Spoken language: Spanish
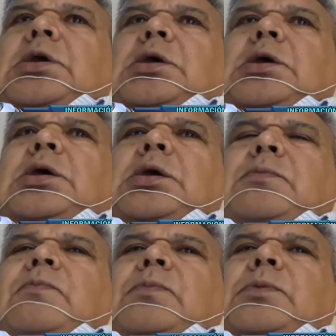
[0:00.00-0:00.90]

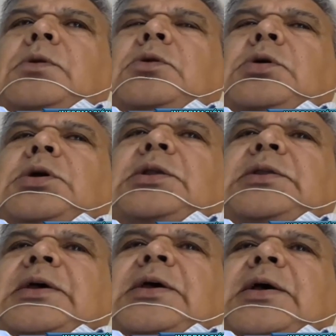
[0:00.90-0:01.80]
Em, lo que
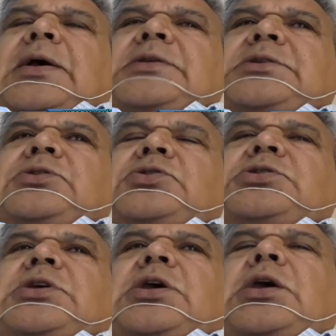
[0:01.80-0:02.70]
está
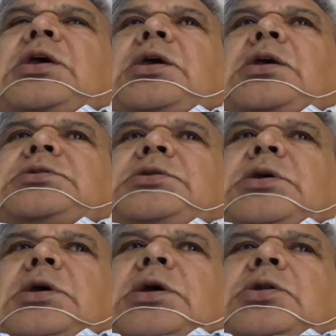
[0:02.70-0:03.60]
haciéndose es
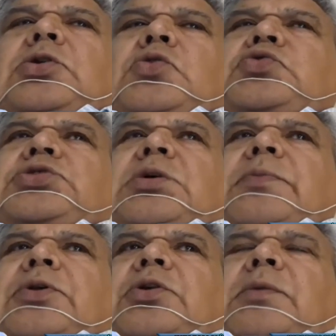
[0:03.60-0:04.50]
no un
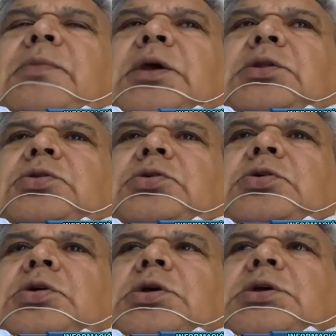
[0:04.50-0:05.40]

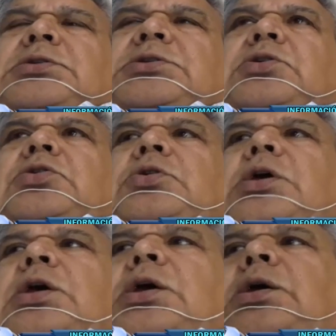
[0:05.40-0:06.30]
reempadronamiento, sino
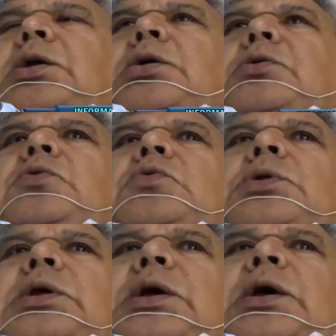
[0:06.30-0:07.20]
eh,
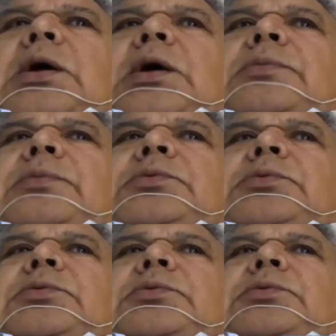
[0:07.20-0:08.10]
una
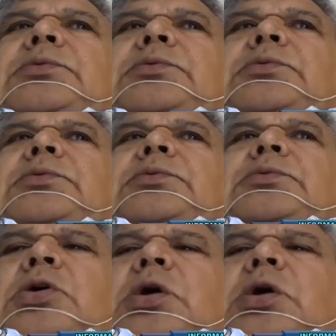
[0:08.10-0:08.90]
captura de datos